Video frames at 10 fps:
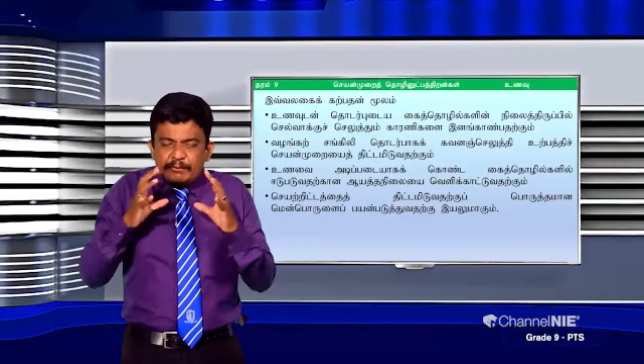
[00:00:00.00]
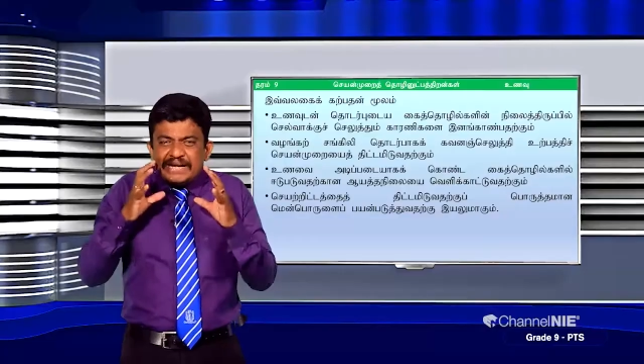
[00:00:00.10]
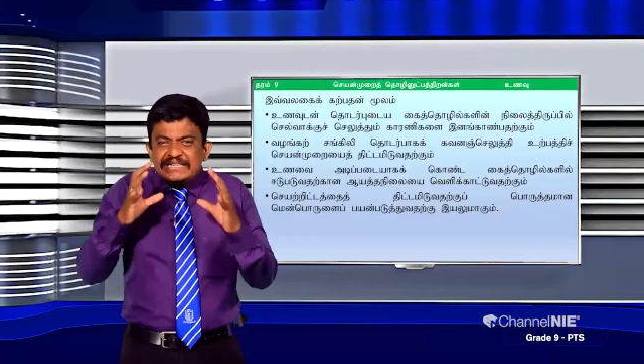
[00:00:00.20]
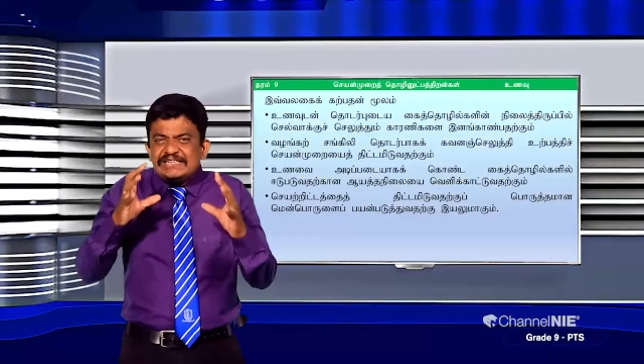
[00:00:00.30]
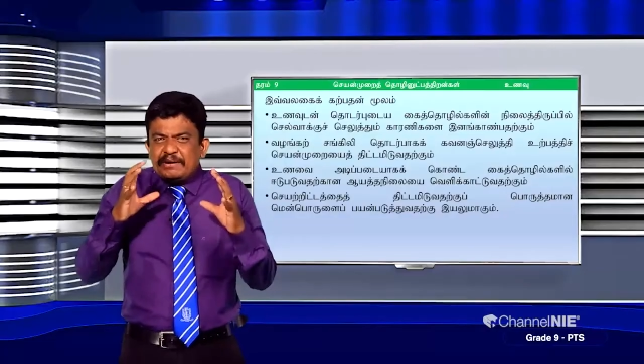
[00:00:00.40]

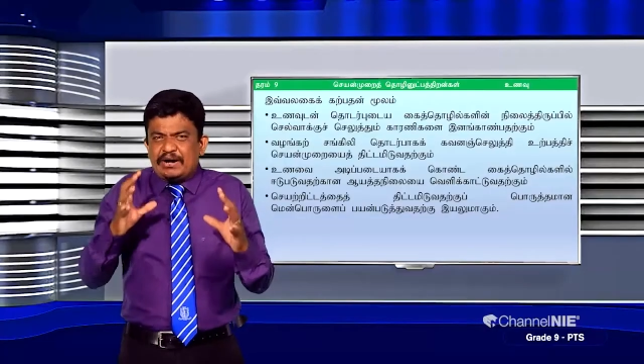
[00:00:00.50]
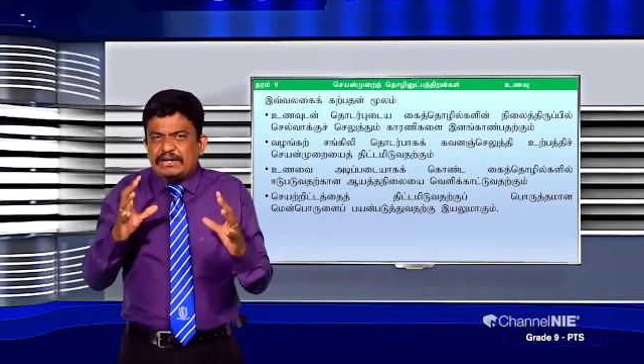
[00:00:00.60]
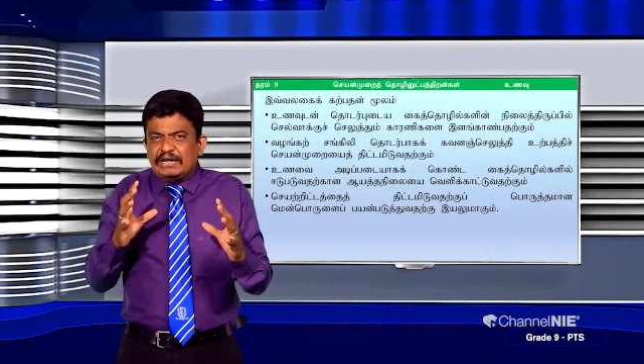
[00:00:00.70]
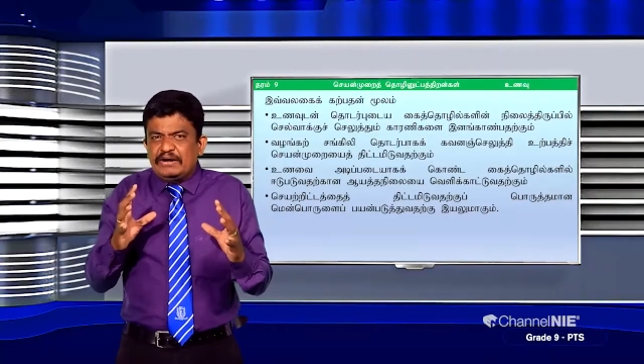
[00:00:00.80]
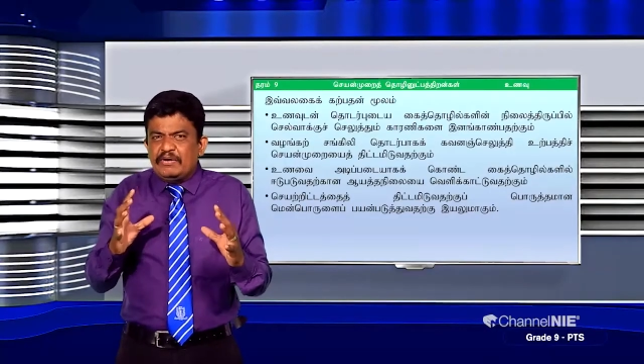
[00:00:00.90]
பரிச்சயமான
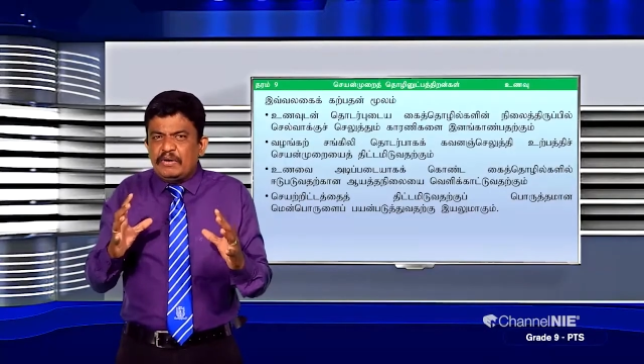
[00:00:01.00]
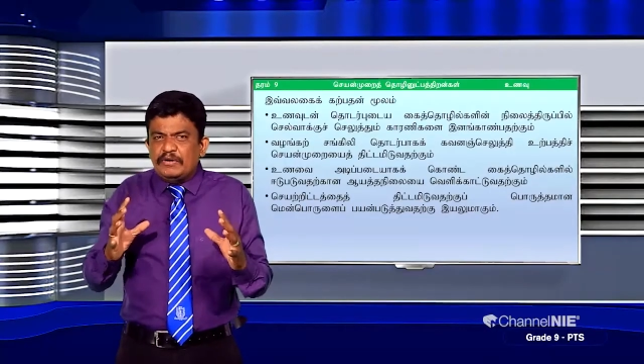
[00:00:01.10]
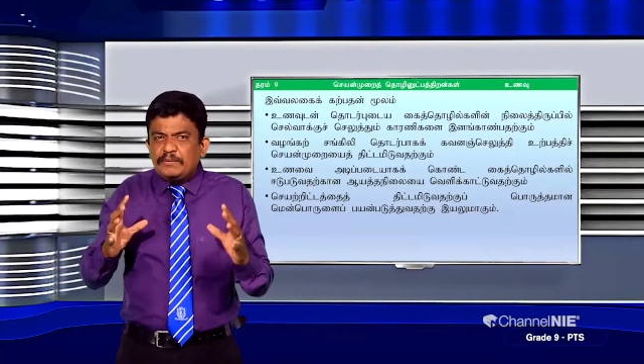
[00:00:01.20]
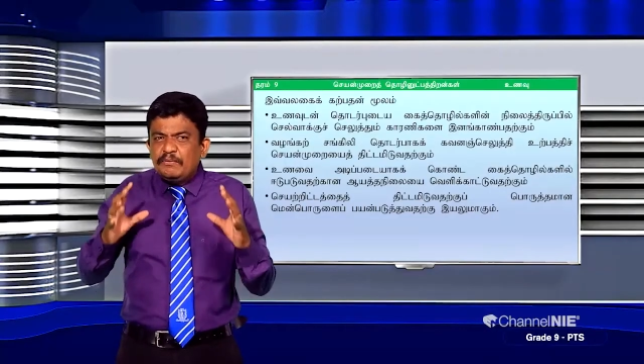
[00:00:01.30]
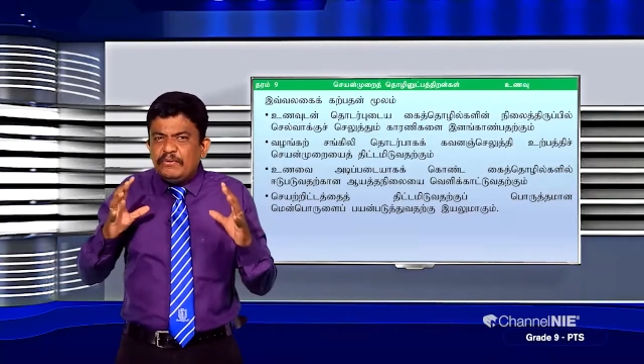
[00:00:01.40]

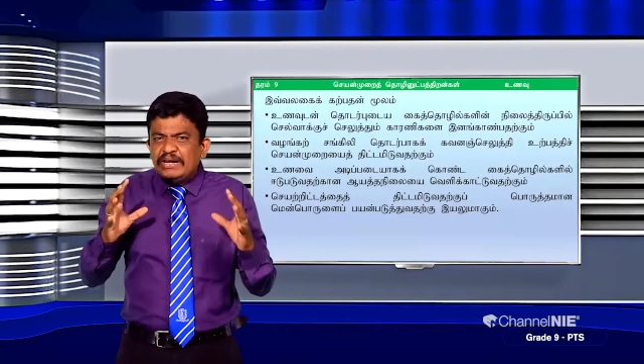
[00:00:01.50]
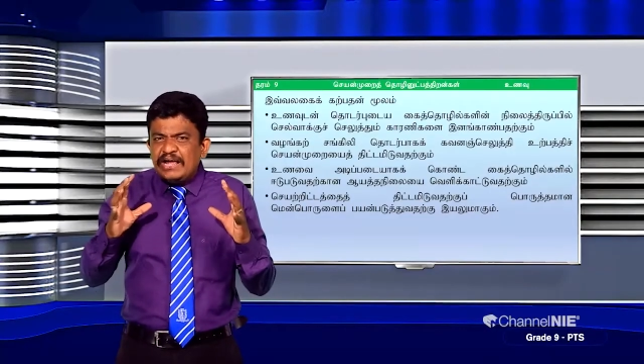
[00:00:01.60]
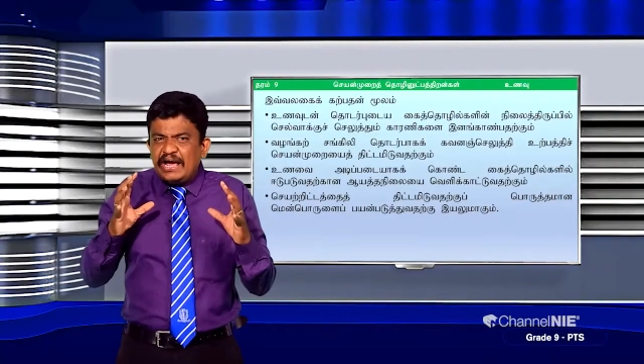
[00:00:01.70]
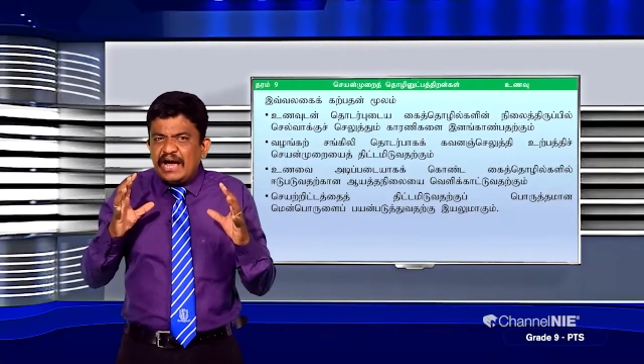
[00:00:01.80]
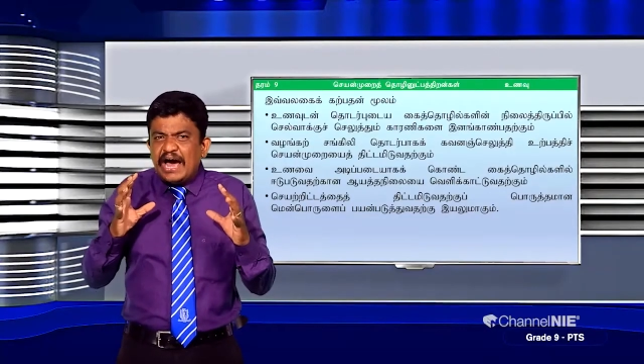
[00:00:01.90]
ஒரு பூர்ண
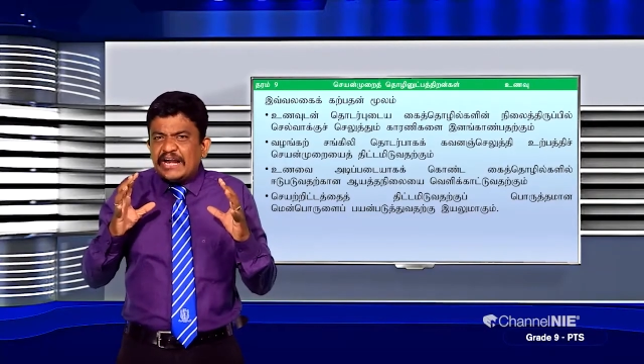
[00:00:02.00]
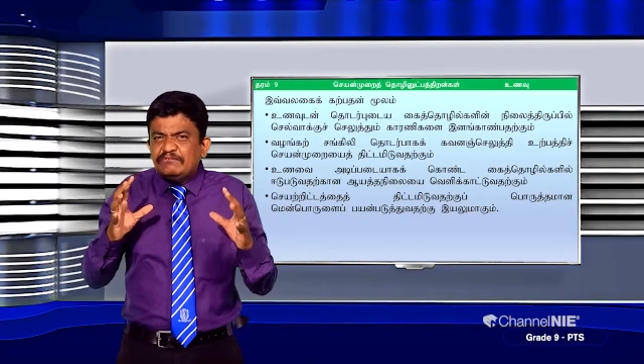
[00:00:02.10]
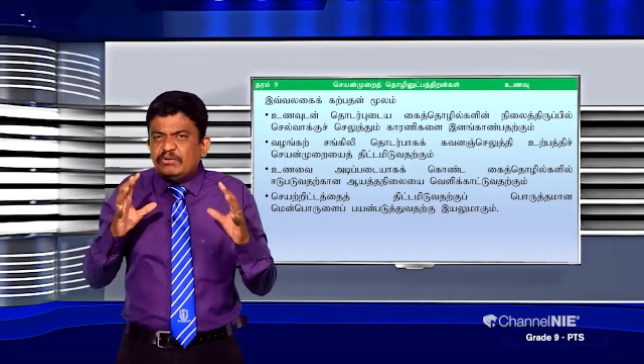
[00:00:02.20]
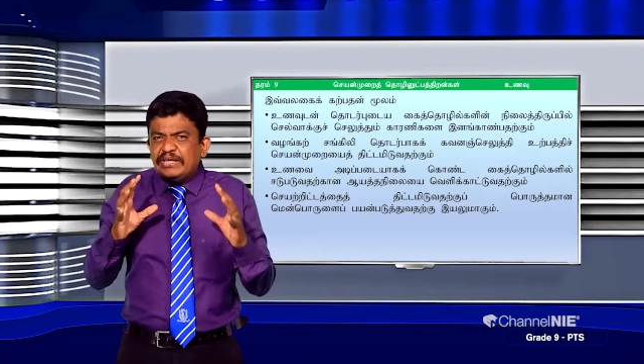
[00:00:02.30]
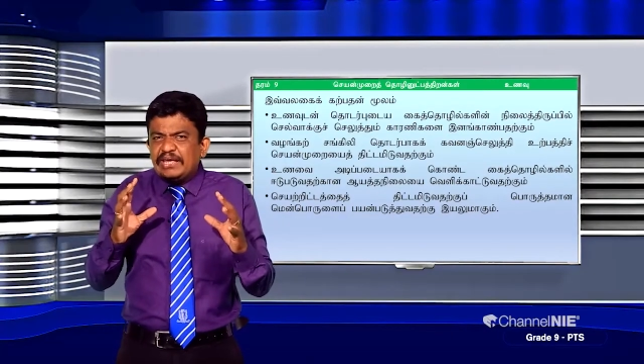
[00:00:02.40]

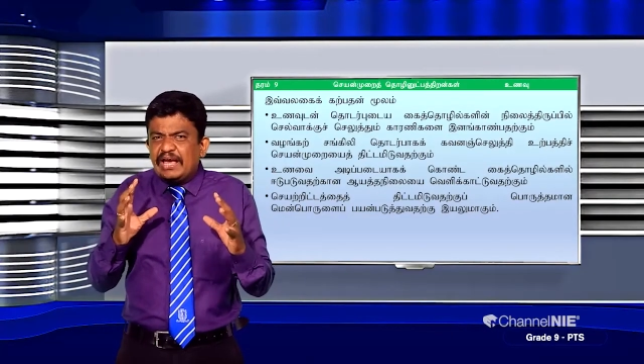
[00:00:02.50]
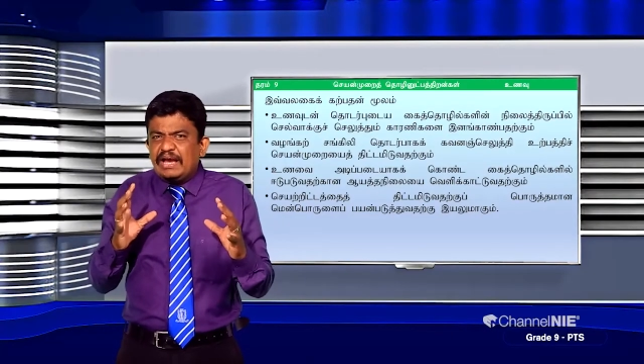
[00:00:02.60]
அறிவுடைய